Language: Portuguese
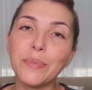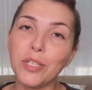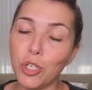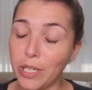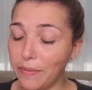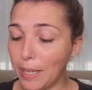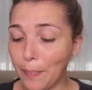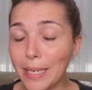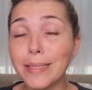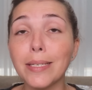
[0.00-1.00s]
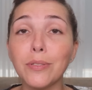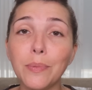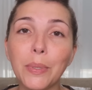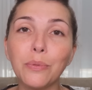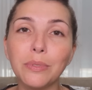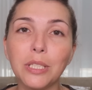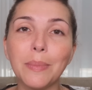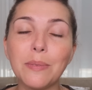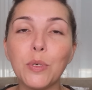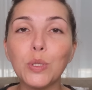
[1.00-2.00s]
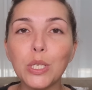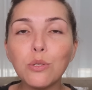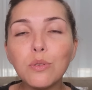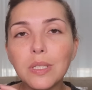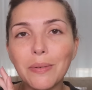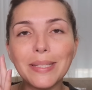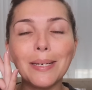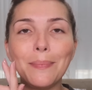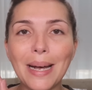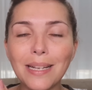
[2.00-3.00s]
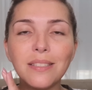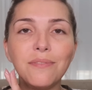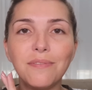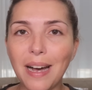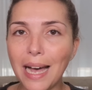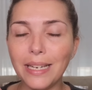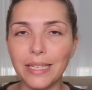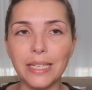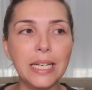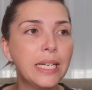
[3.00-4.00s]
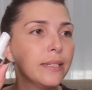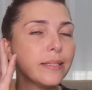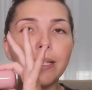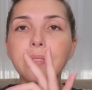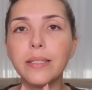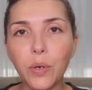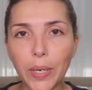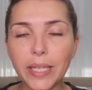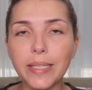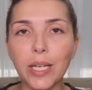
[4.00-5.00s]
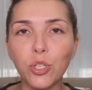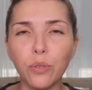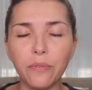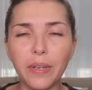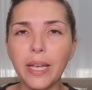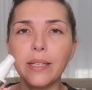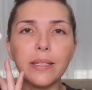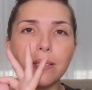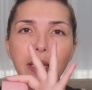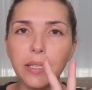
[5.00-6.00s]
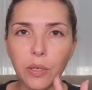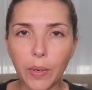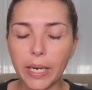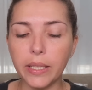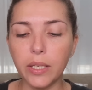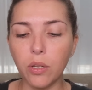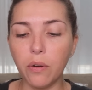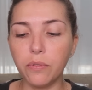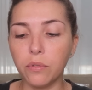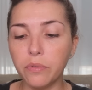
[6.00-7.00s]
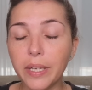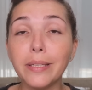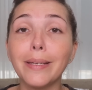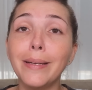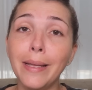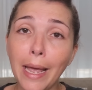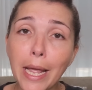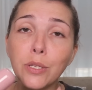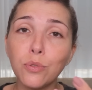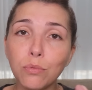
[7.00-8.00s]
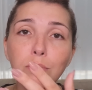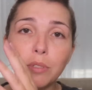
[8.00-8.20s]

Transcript: você já deve estar pensando, se perguntando, mas meu Deus do céu, essa base vale 157,90, 149,90? É isso,